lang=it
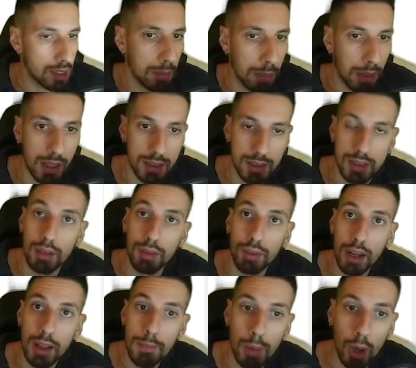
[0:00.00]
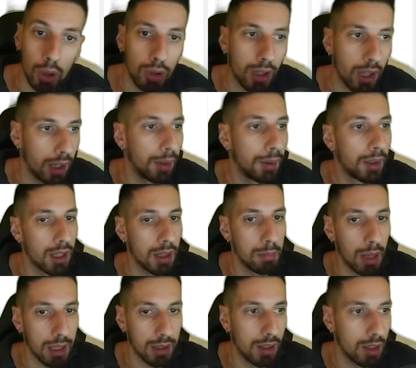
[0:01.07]
Plus farà in modo che
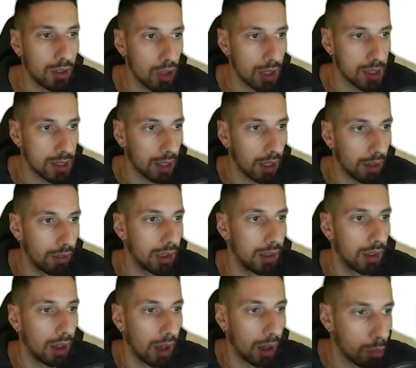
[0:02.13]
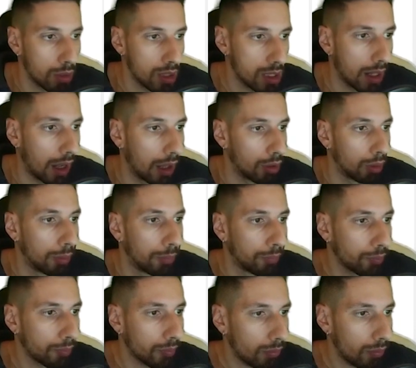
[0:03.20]
in base alla licenza che avete acquistato
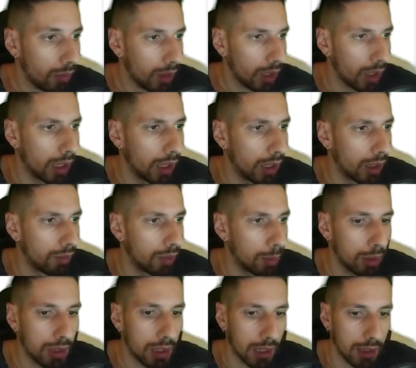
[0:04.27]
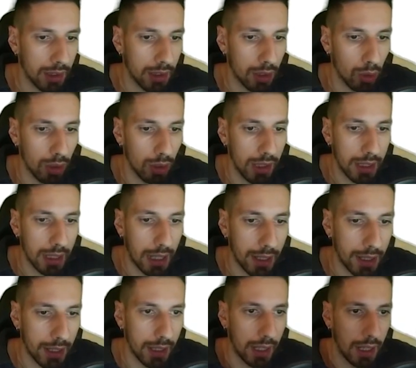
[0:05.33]
eh, vi potrete
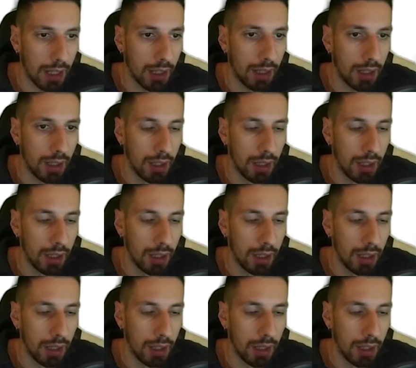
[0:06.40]
collegare a,